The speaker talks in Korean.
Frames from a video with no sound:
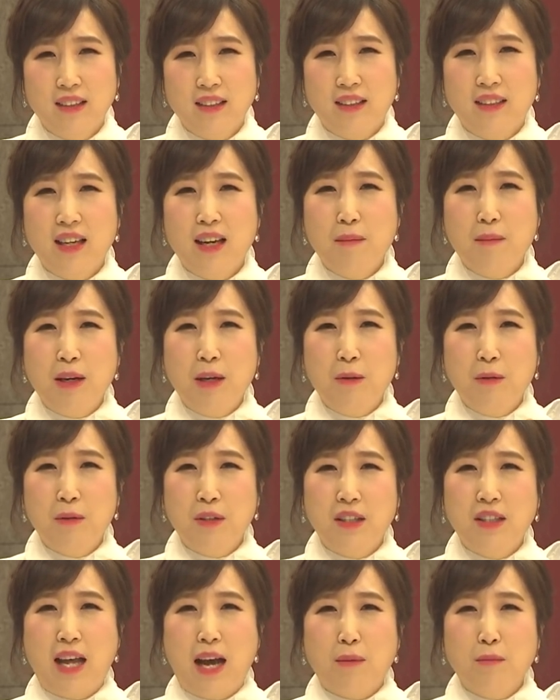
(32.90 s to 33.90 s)
그야말로
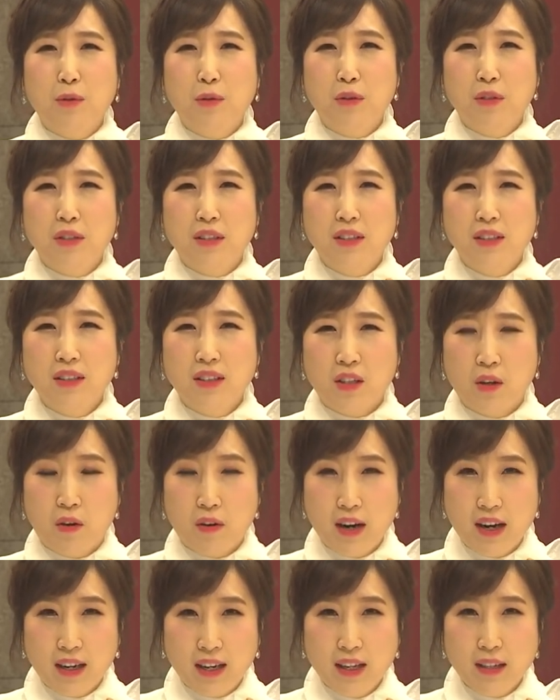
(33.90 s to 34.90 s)
이 나무들은
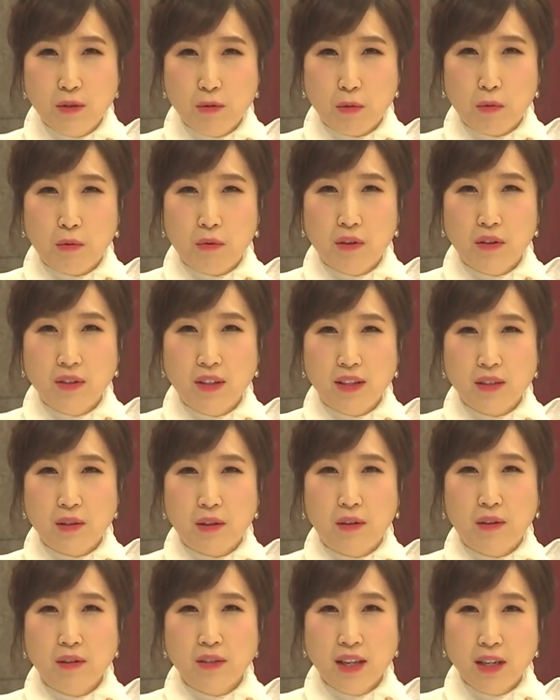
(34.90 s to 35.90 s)
열악한
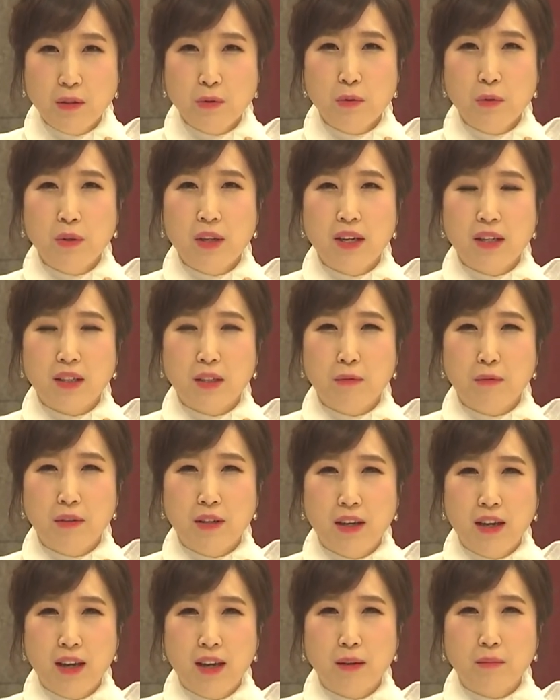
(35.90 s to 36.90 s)
조건에서 생존하기
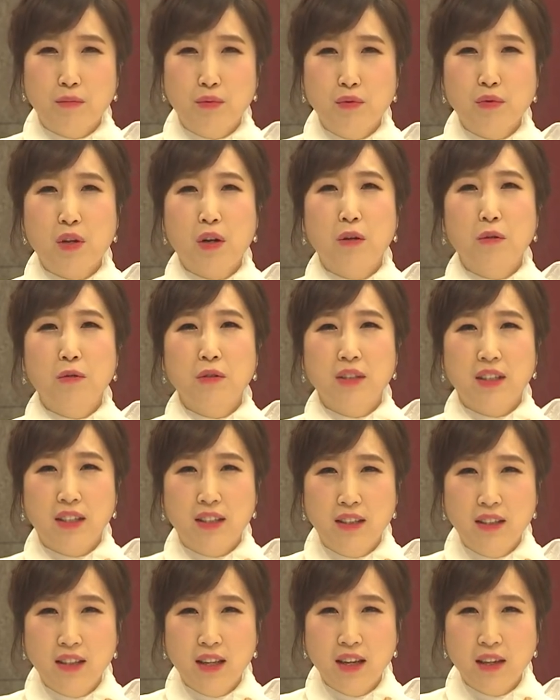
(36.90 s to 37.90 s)
위해 무서운
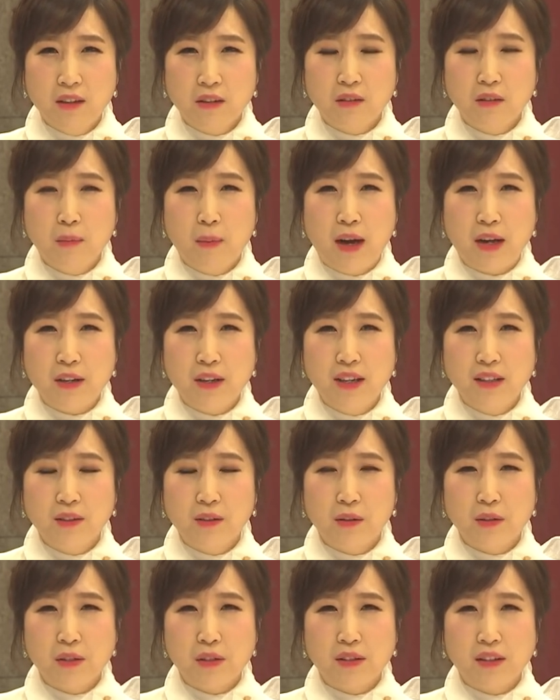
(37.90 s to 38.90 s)
인내력을
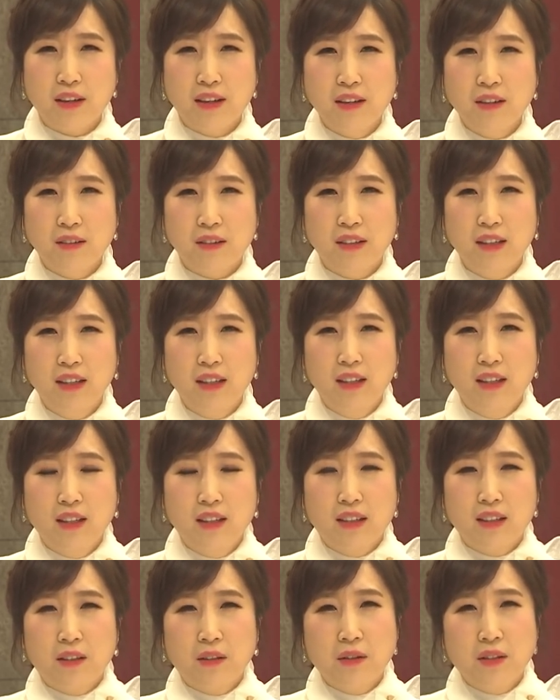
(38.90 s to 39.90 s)
발휘하는 것인데요.
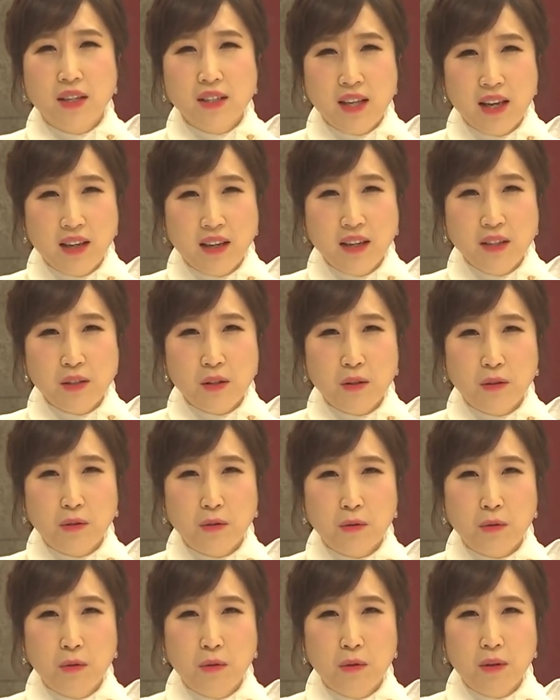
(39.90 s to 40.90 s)
그런데
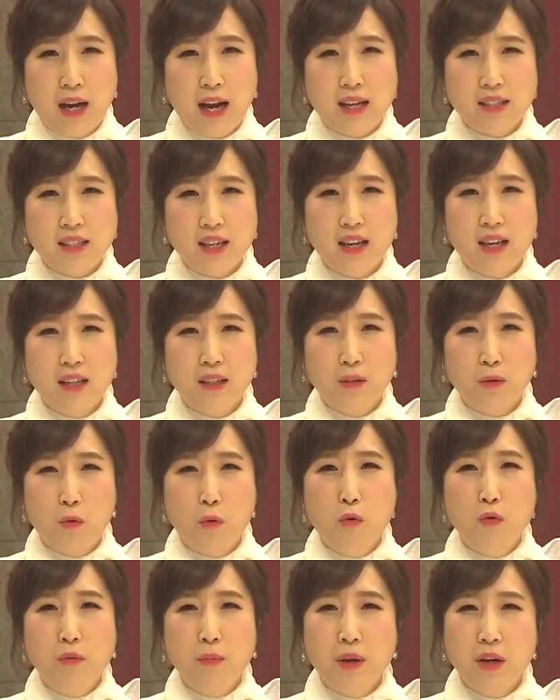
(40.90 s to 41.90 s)
세계적으로 가장
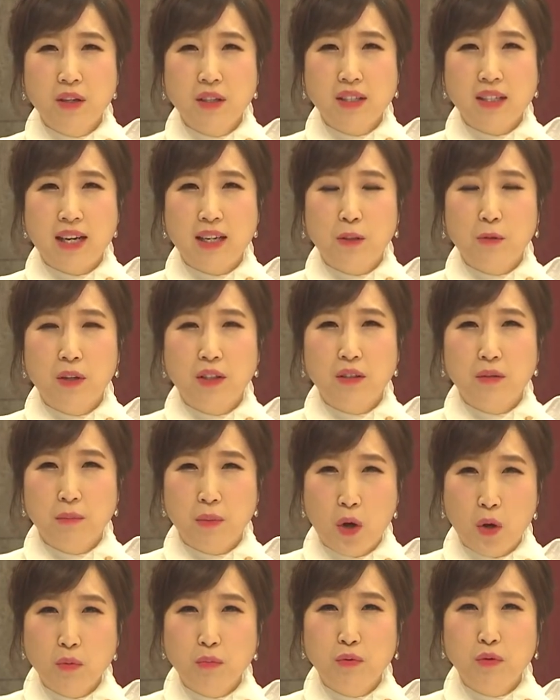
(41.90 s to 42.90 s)
공명이 잘 되는
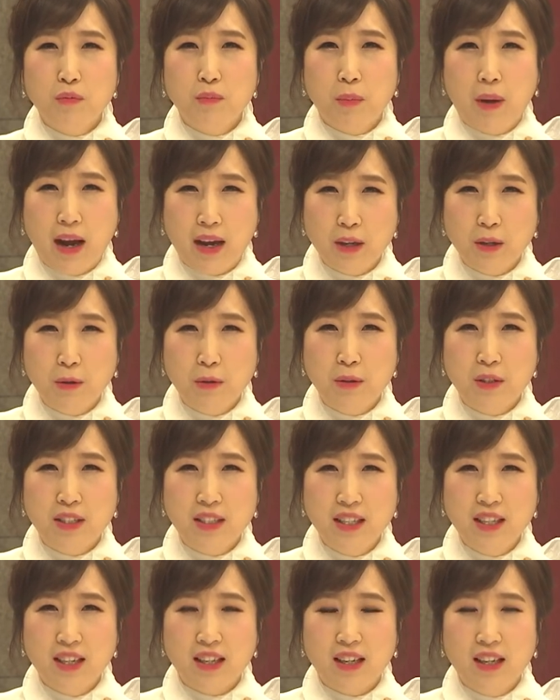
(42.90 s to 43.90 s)
명품
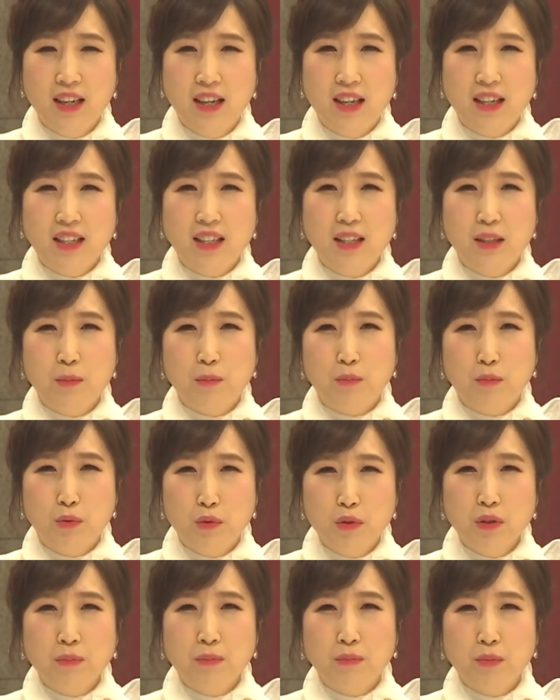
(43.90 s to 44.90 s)
바이올린이 이
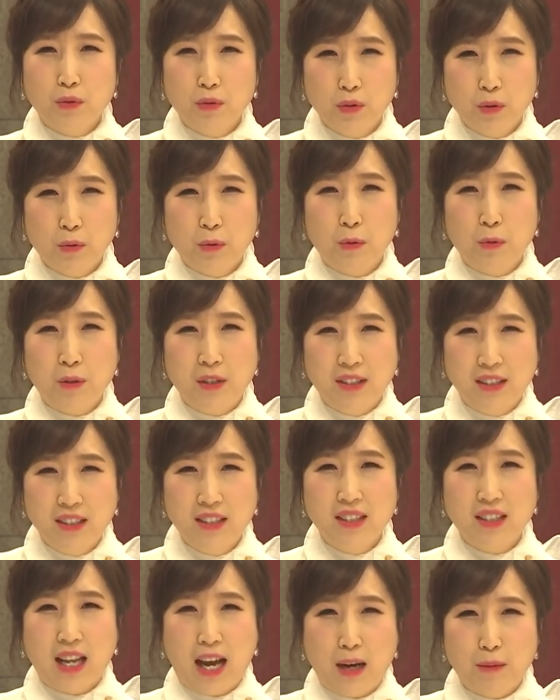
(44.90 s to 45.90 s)
무릎 꿇고
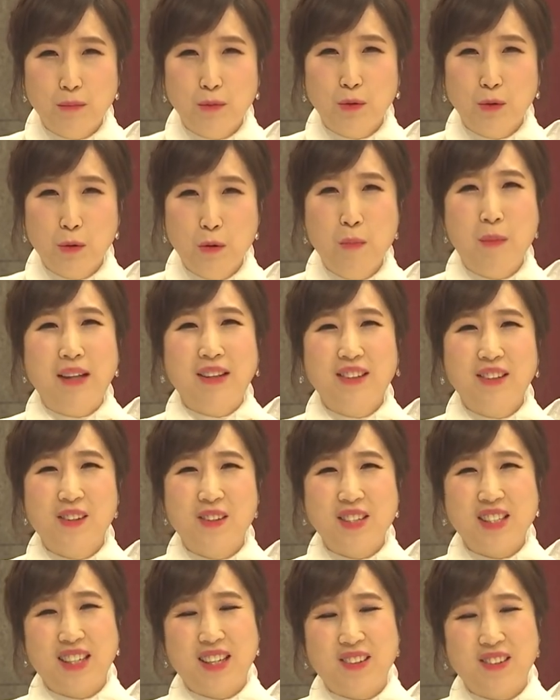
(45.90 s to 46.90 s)
있는 나무로 만든
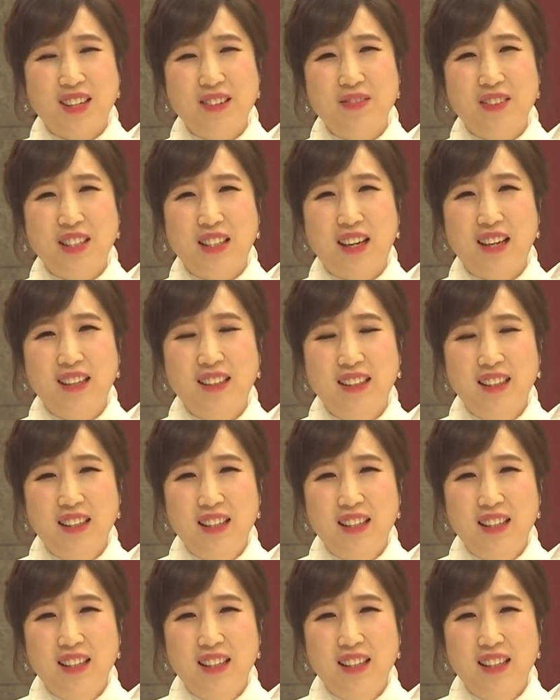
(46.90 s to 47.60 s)
것이라고 합니다.